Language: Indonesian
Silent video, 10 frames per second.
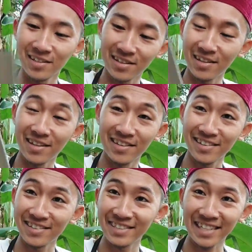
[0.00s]

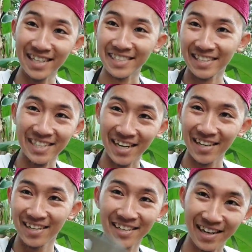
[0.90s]
eh, cacah-cacah uh,
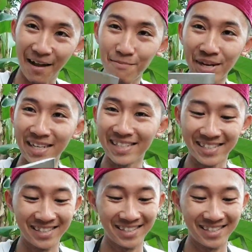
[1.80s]
kambing ini